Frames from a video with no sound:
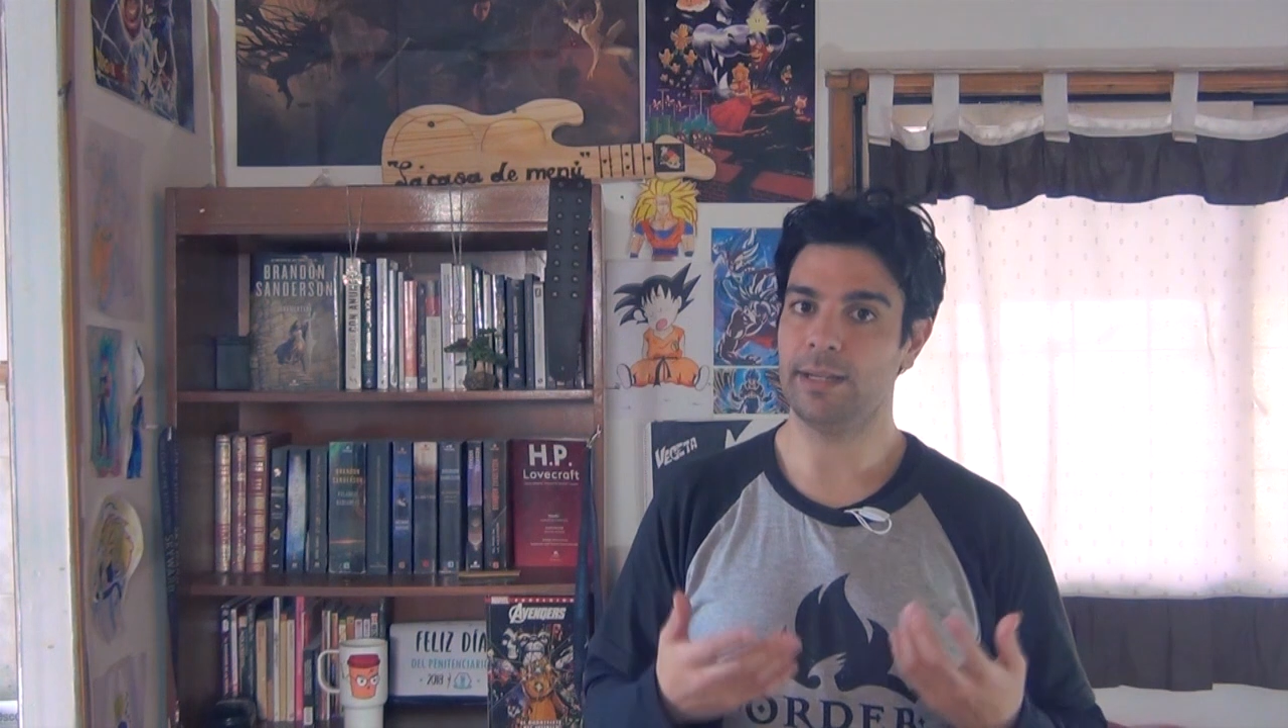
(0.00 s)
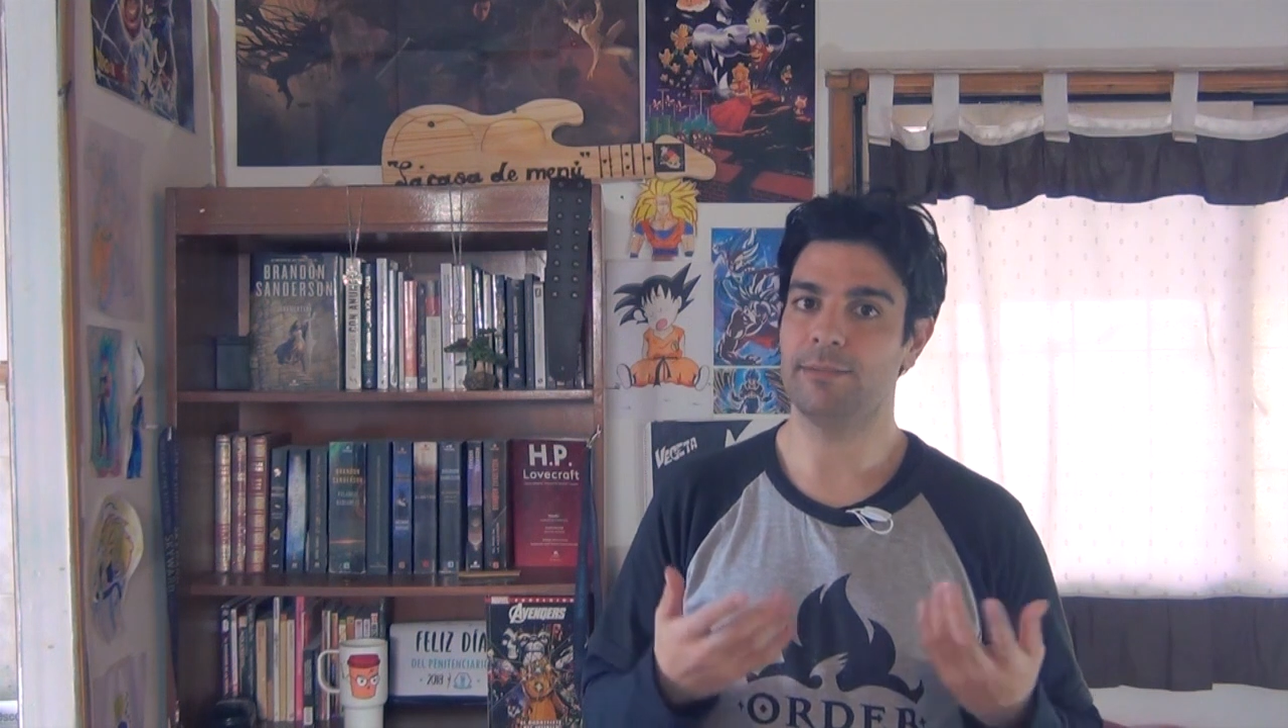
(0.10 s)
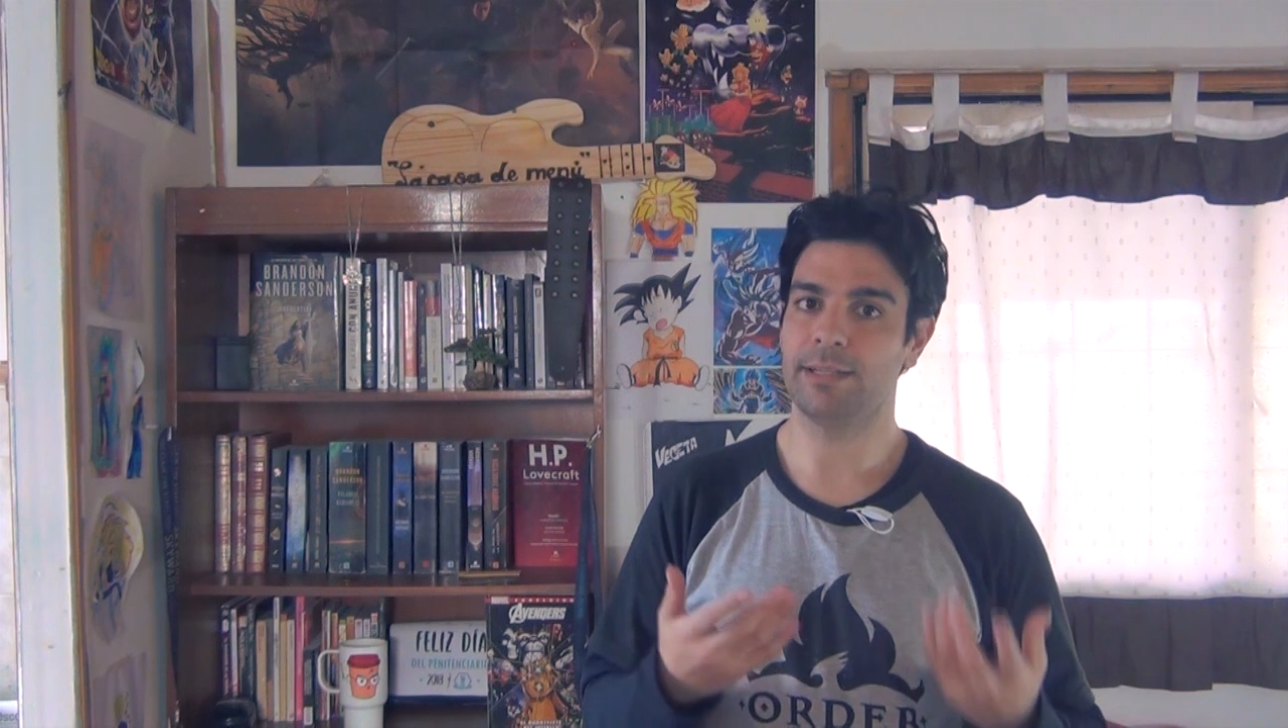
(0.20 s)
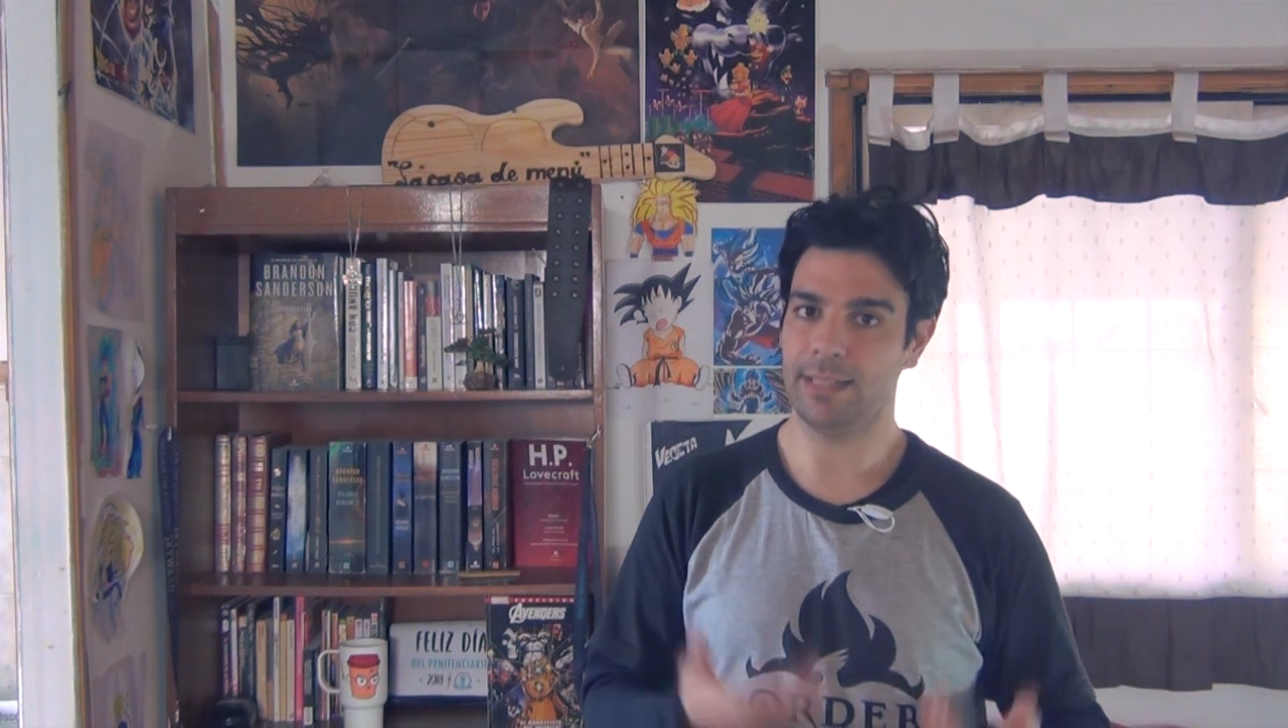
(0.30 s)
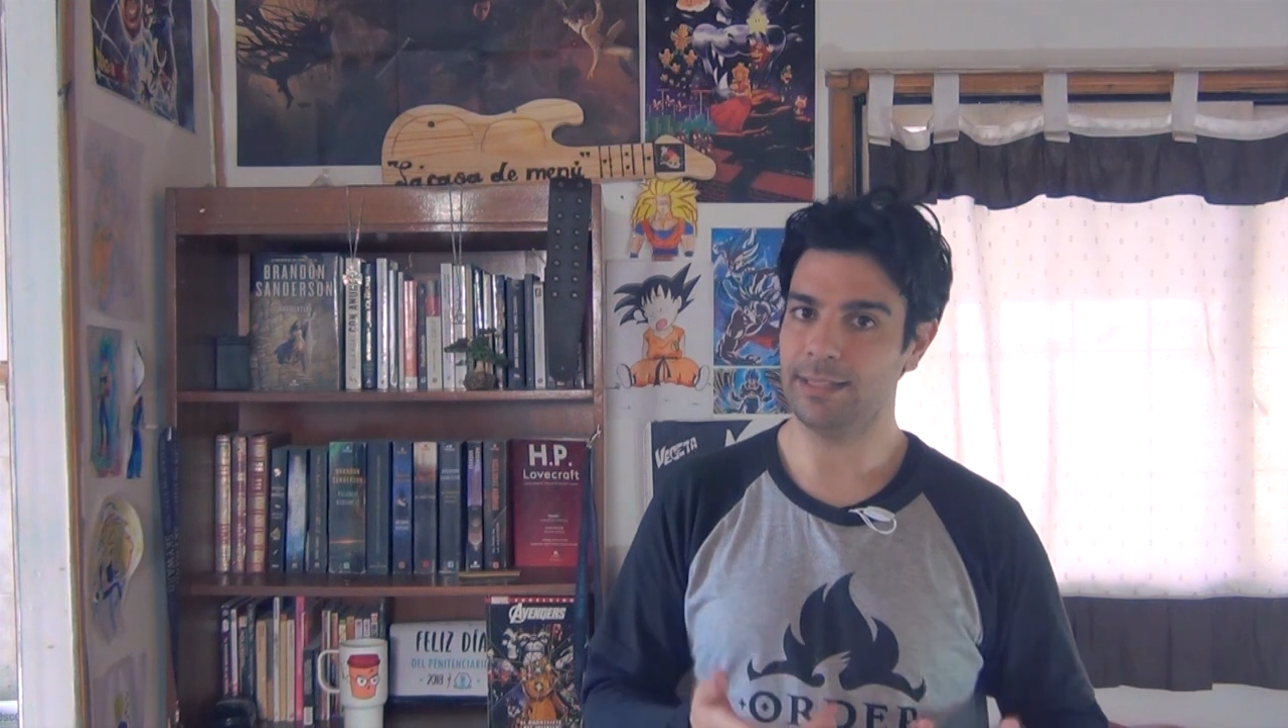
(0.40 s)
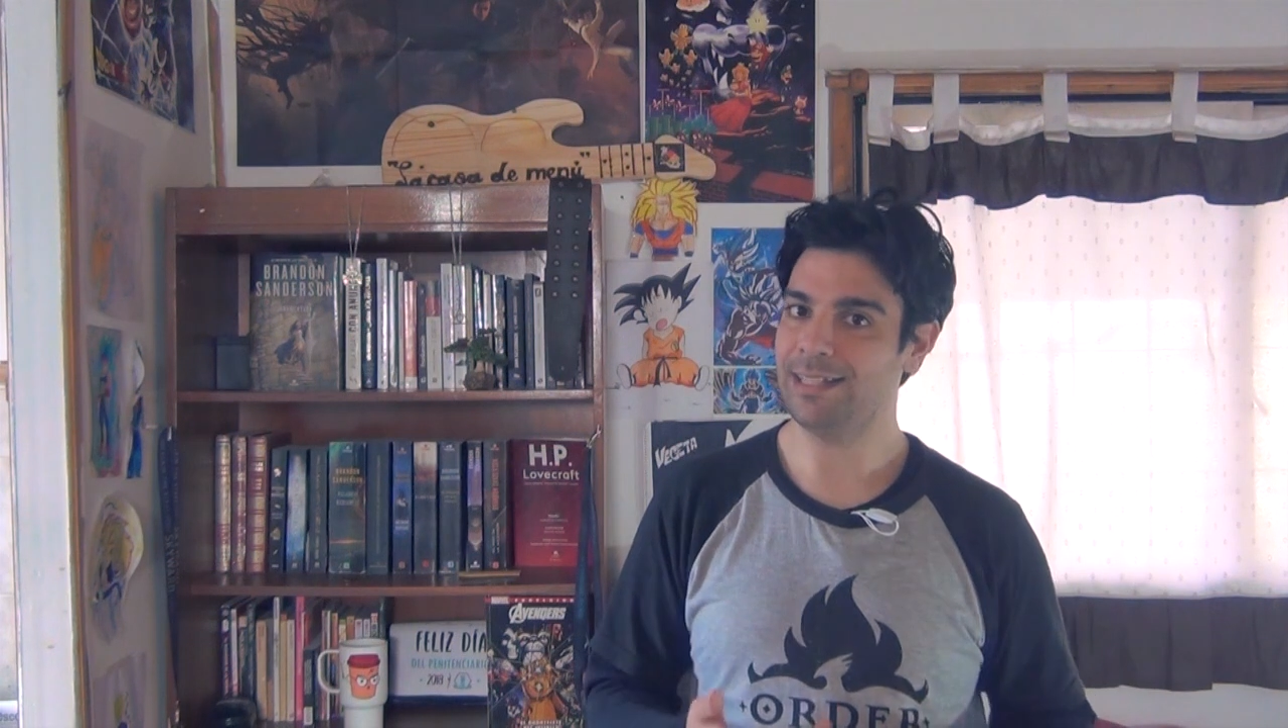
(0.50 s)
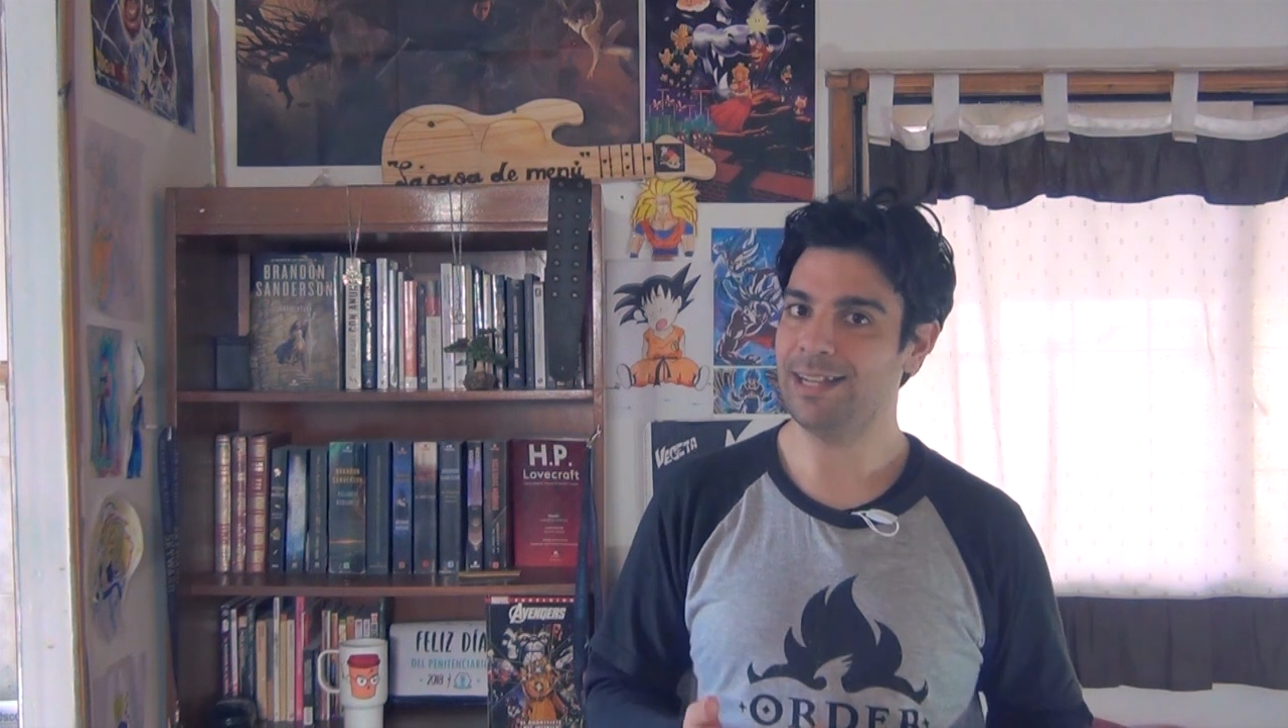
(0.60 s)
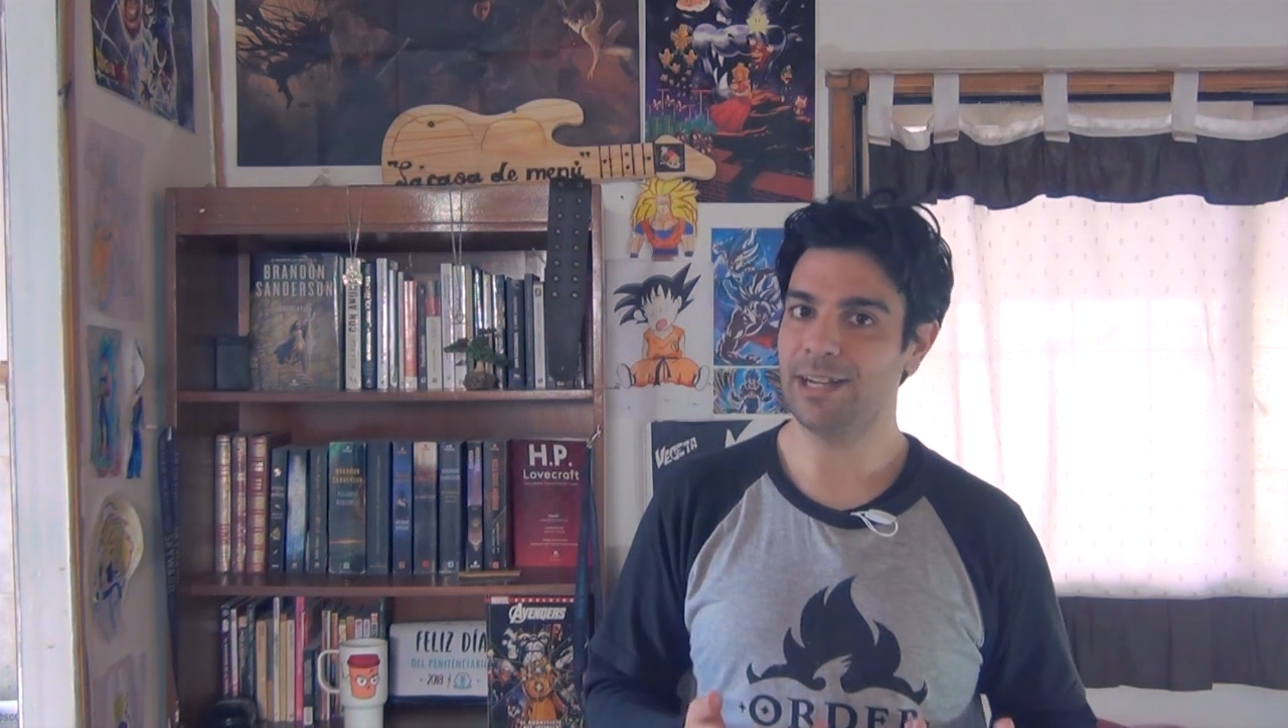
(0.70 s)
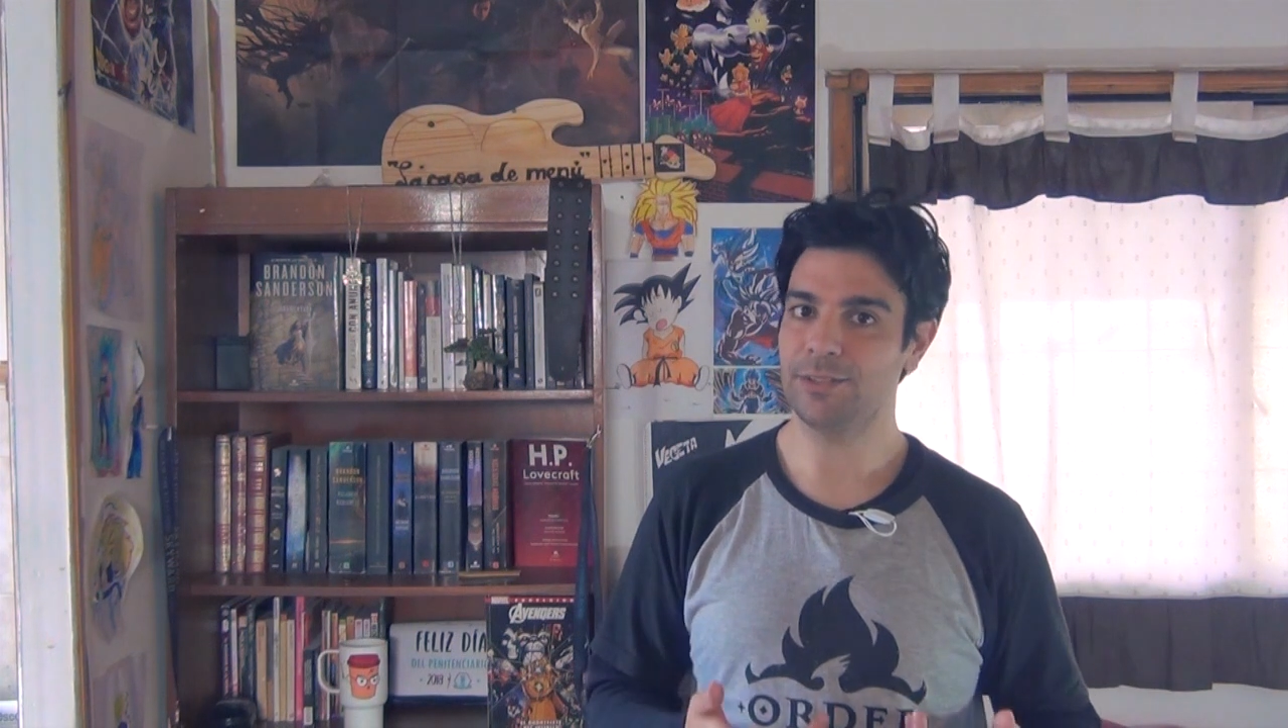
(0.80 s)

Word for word: viaje bastante